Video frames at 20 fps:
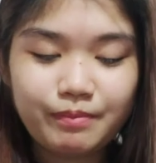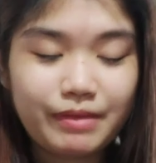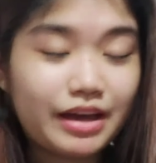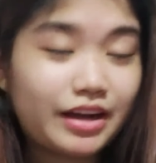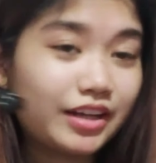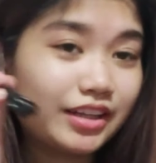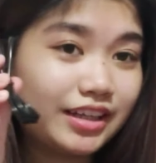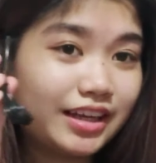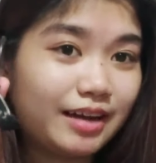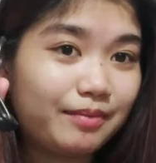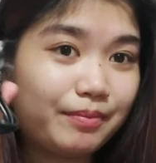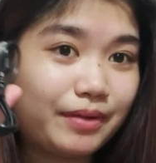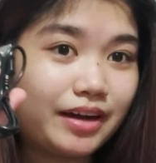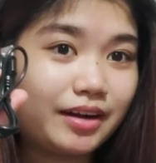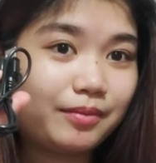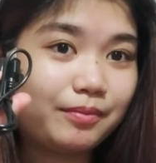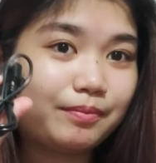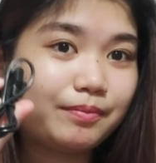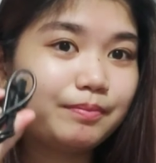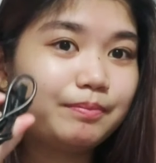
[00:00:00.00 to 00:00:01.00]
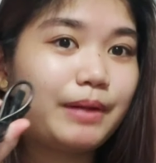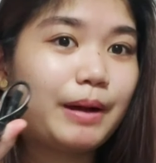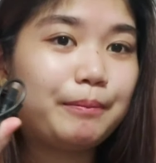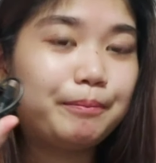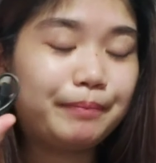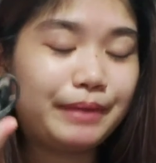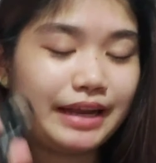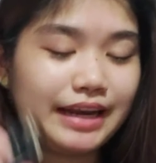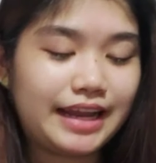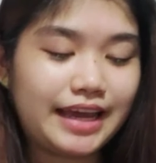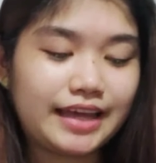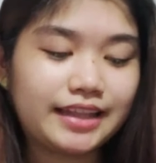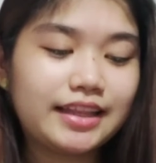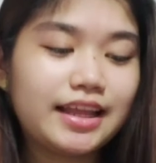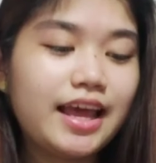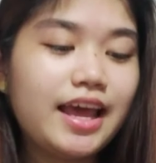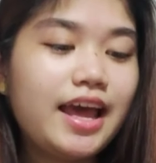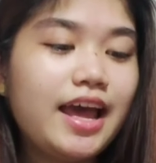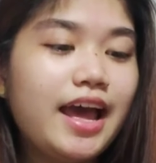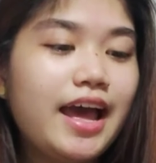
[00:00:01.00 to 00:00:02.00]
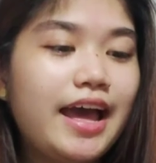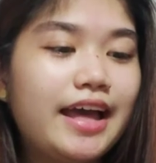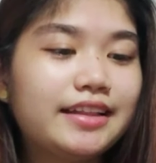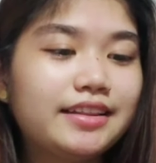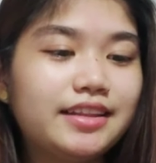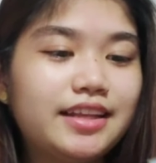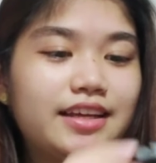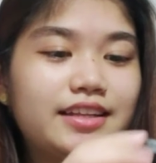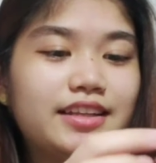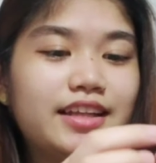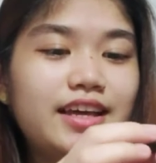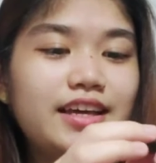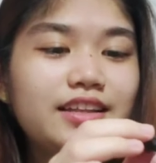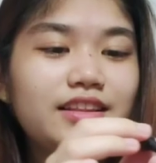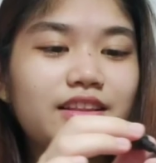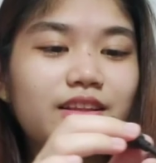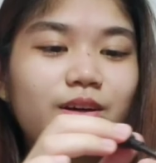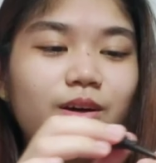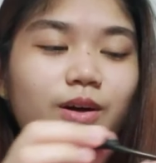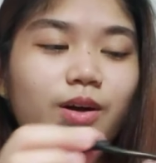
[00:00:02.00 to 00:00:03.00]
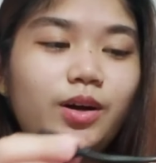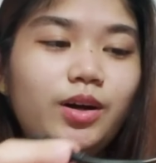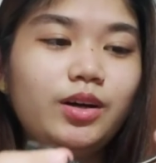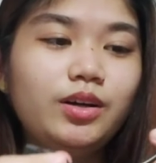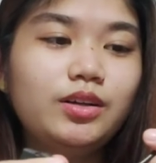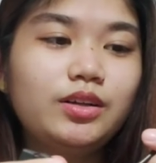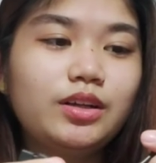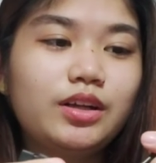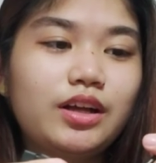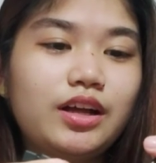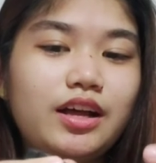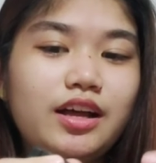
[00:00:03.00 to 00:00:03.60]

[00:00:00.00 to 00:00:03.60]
meron ka pang pampalit. And then, ito,